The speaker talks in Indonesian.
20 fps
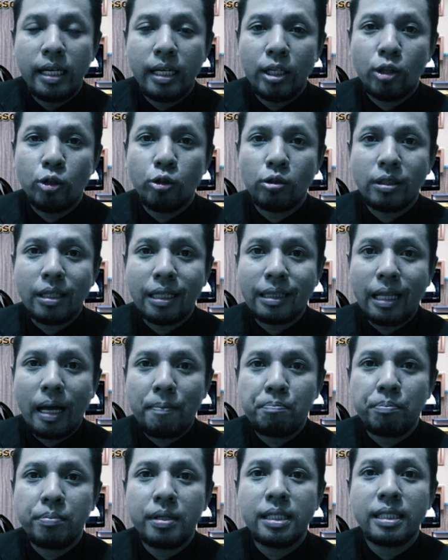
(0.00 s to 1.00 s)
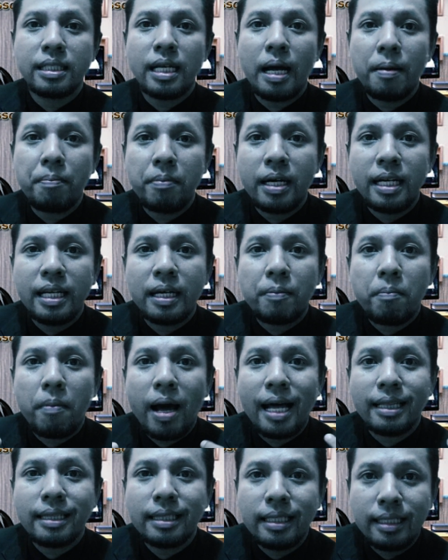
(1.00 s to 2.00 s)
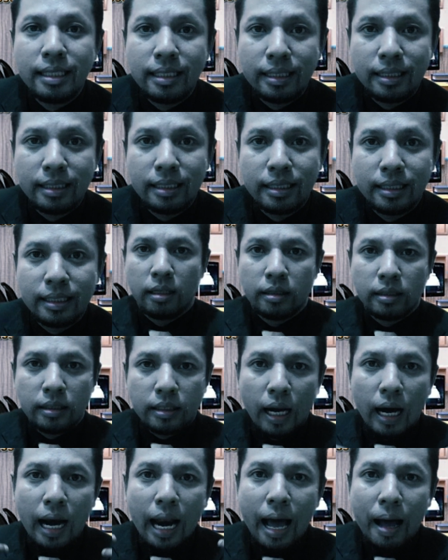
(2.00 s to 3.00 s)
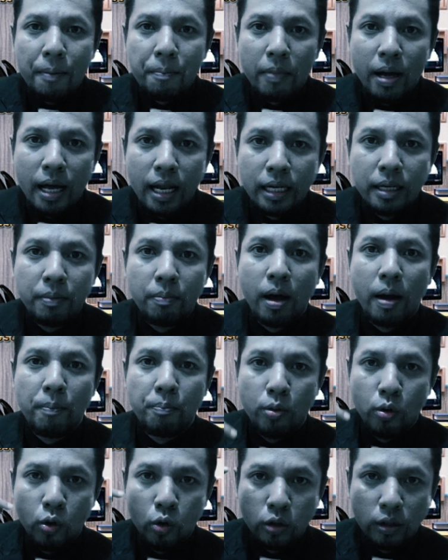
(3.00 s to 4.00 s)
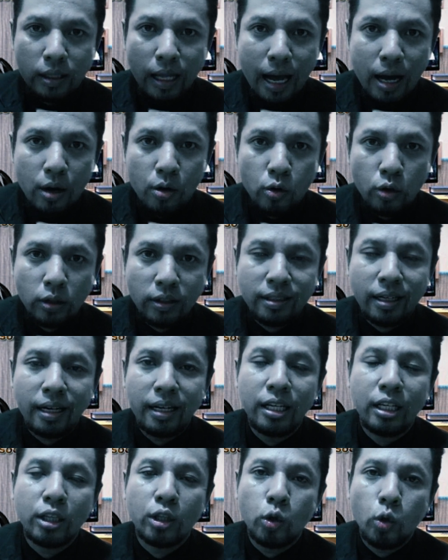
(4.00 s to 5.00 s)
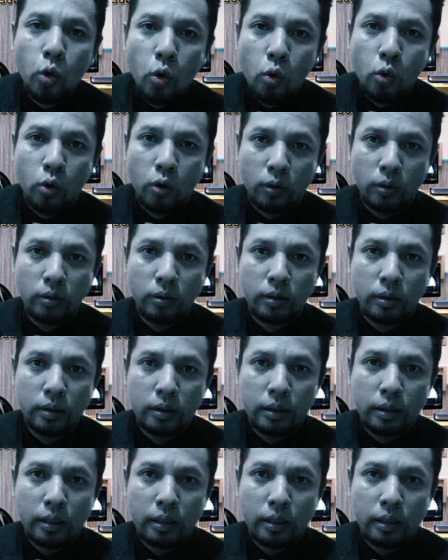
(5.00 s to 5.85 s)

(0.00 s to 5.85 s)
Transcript: itu tetap bisa menikmati selama 50 tahun terhitung